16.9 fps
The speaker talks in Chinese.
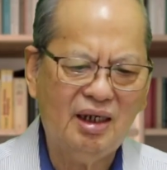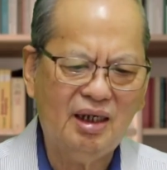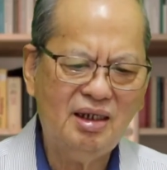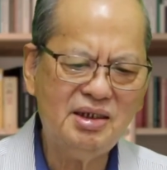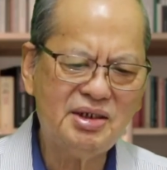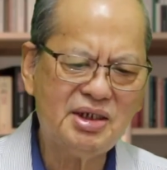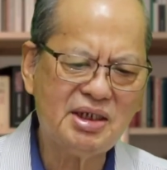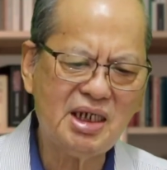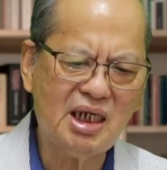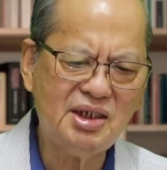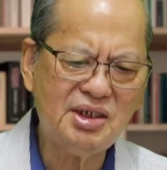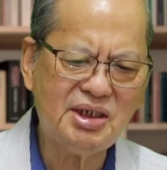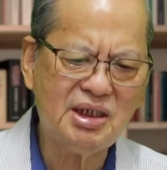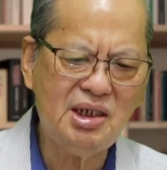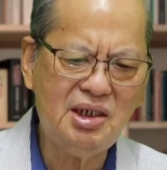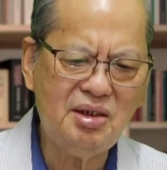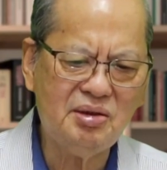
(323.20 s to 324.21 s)
二十
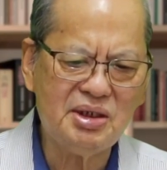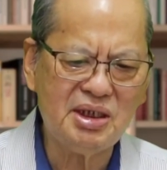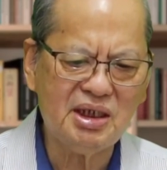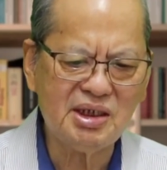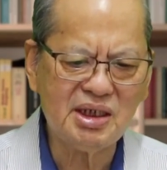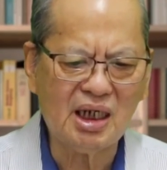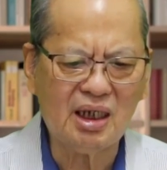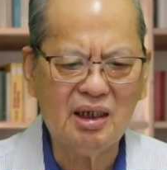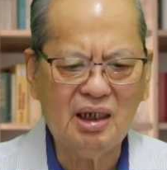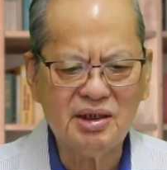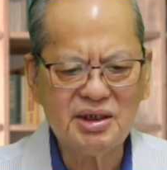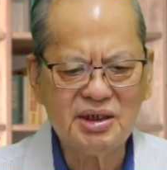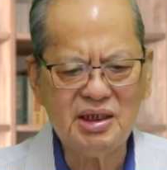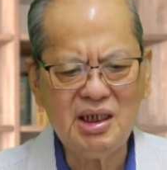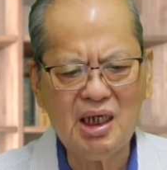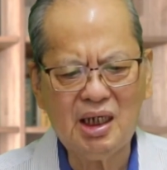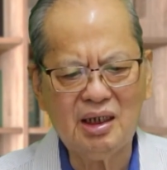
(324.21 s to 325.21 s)
章十六节讲，
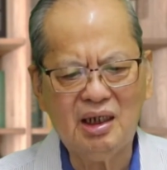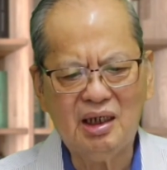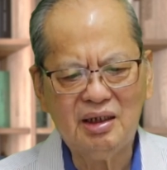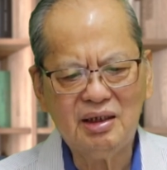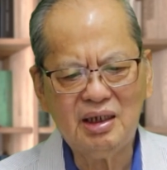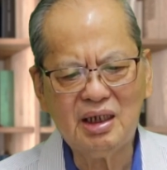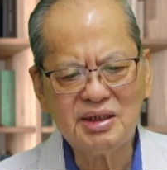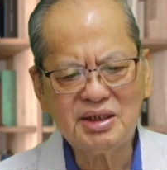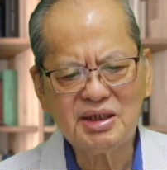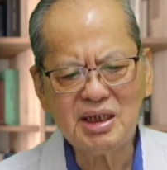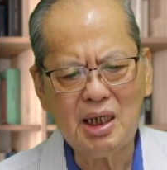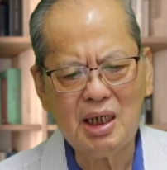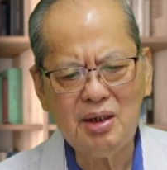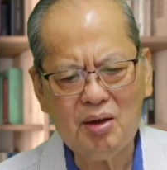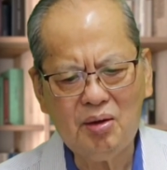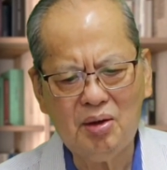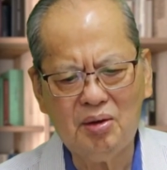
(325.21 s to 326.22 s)
这样那
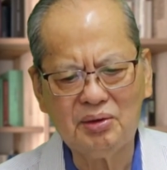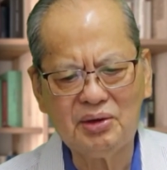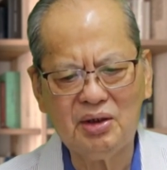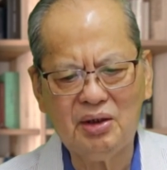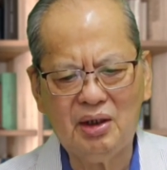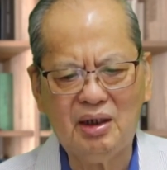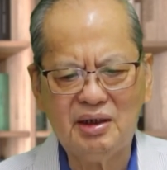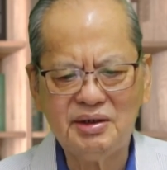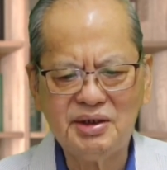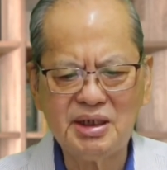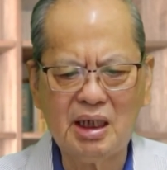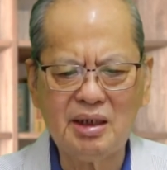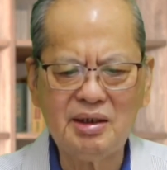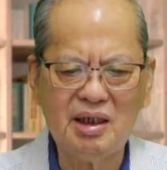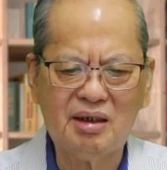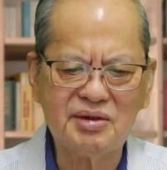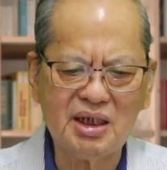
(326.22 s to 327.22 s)
在后的
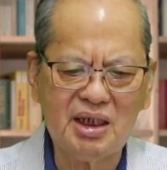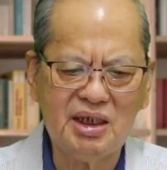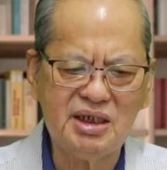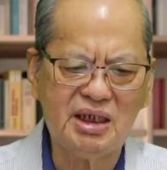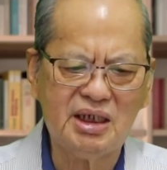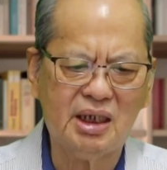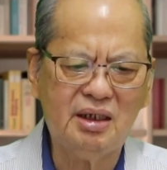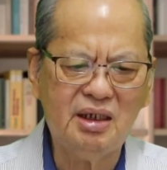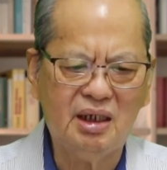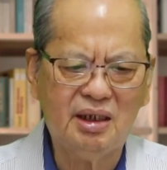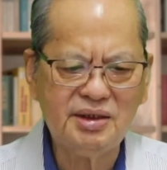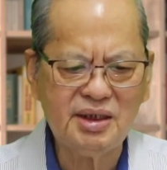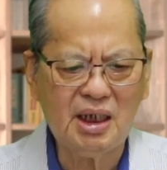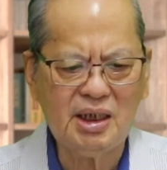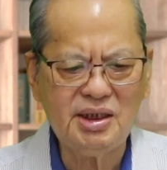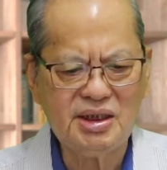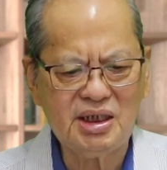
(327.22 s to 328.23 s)
将要在前，
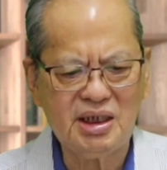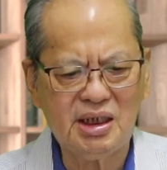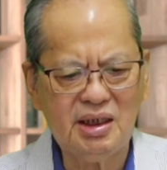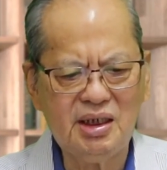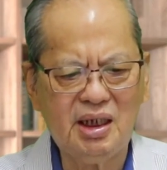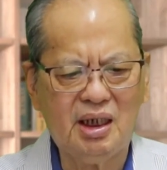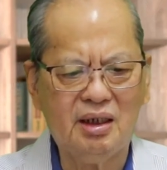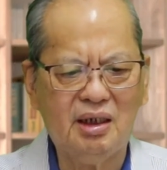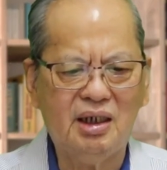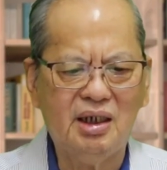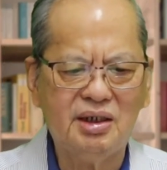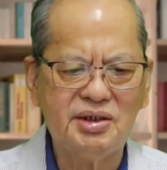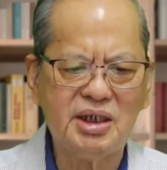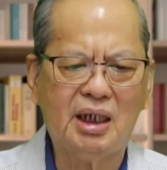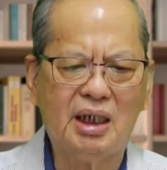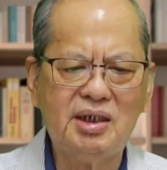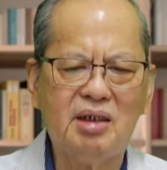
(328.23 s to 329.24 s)
在前的
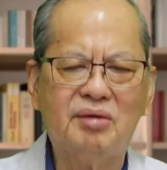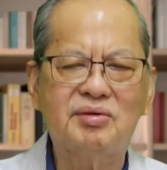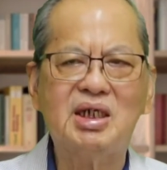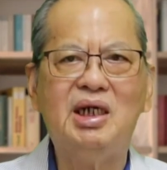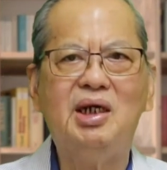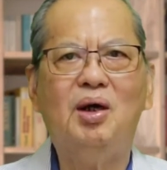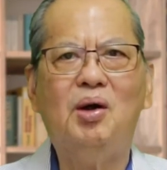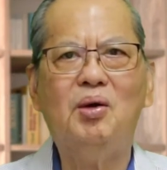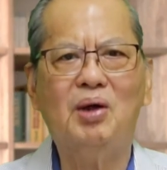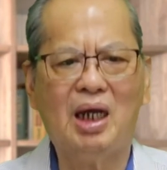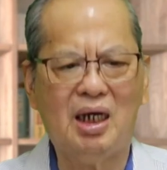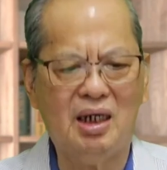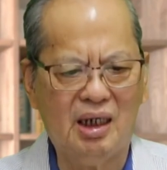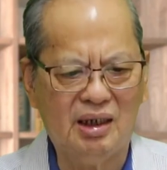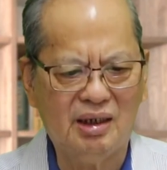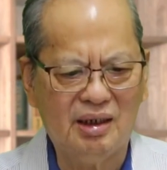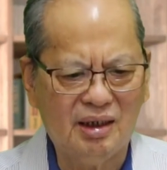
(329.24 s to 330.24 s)
将要在后
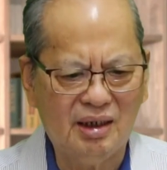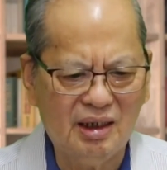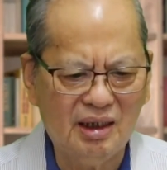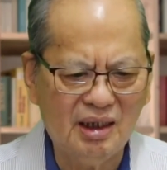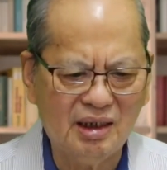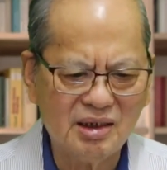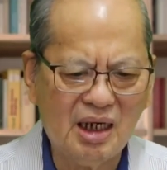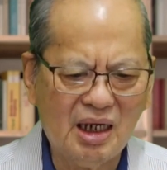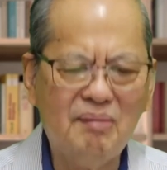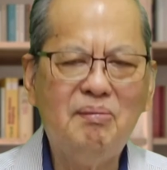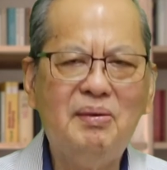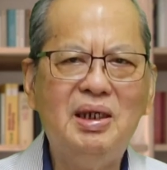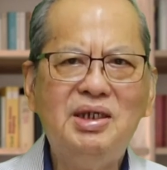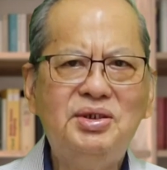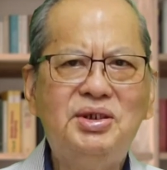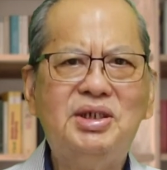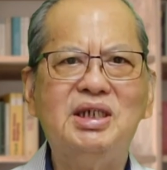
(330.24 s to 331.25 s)
了。很
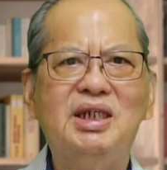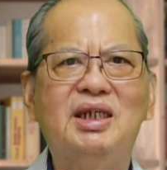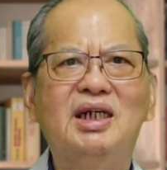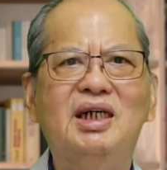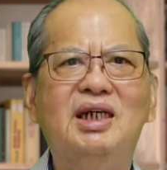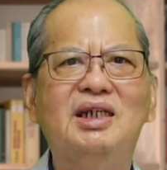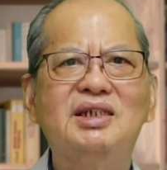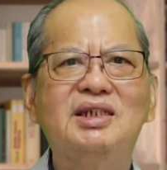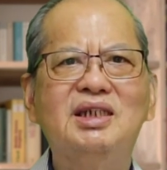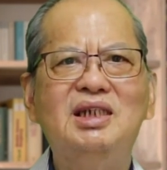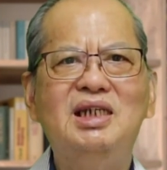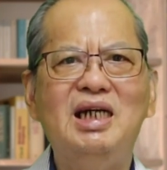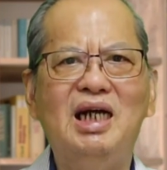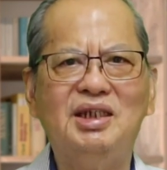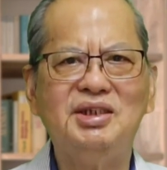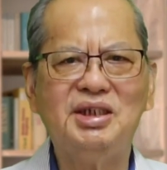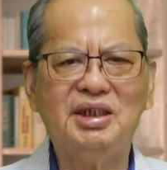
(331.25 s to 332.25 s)
明显的，这
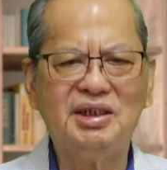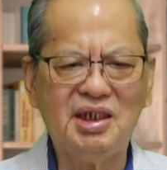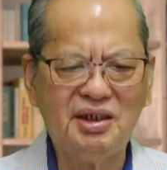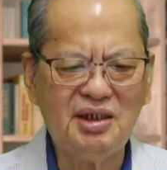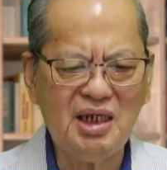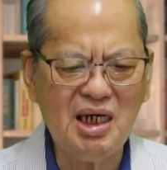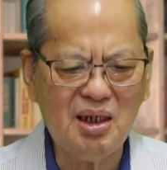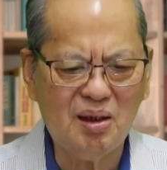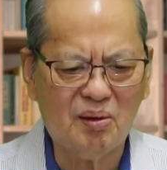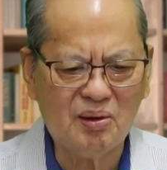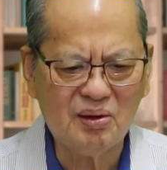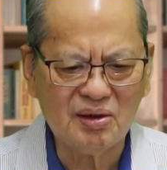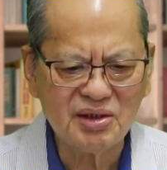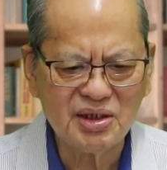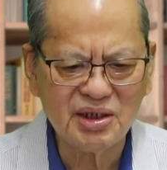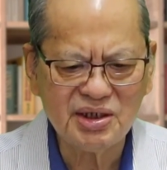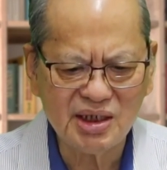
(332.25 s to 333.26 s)
两节的内
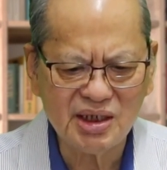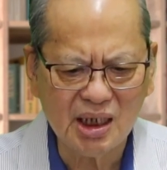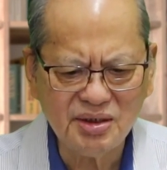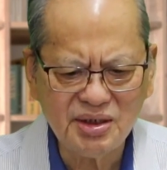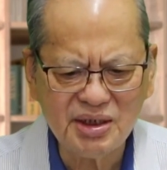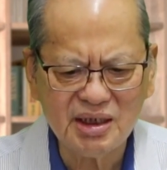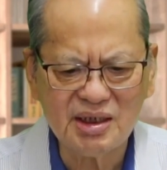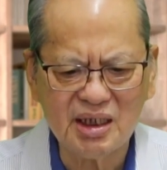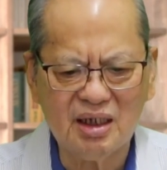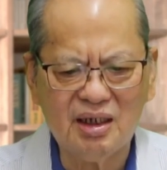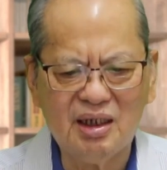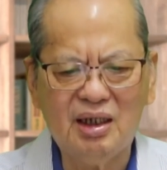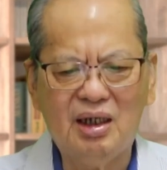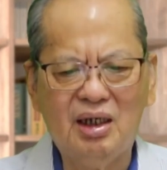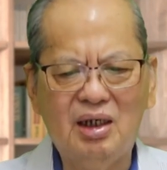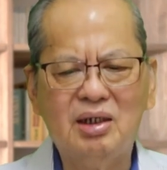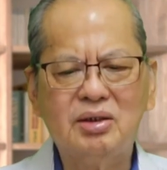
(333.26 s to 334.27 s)
容是相似的，
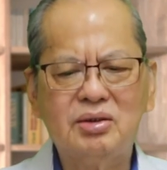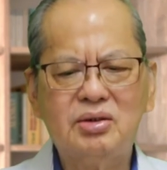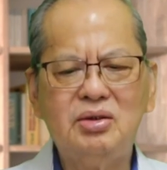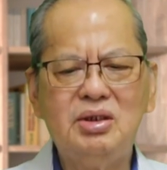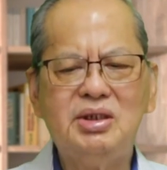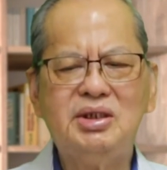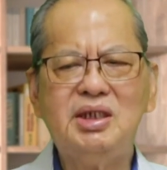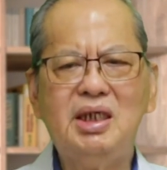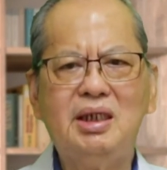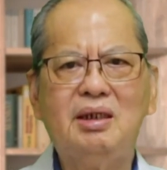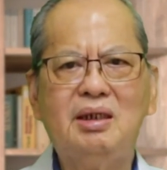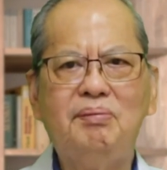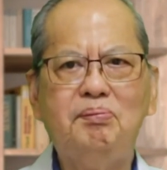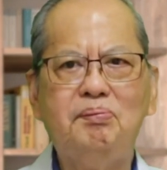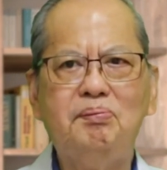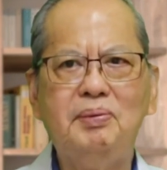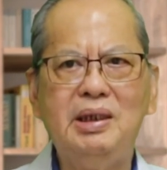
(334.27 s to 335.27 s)
所以这
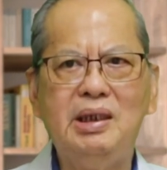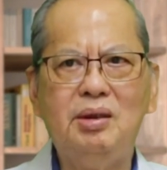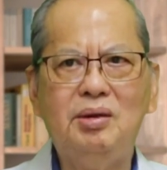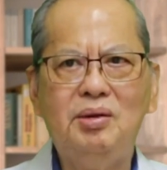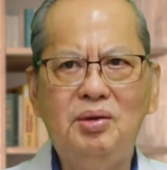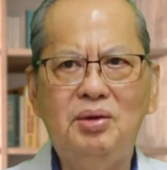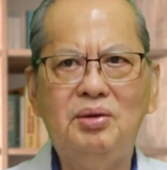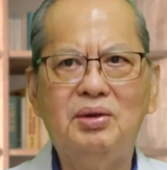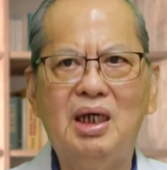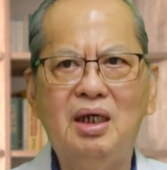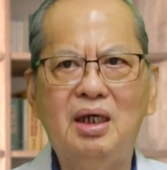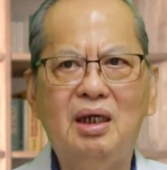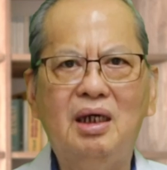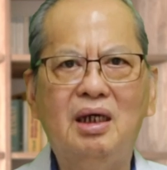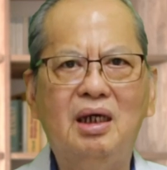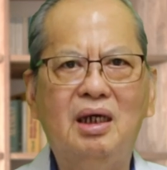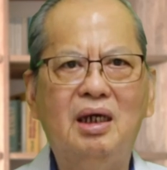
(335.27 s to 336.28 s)
个比喻
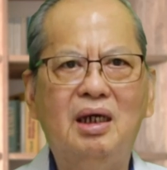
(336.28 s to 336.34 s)
呢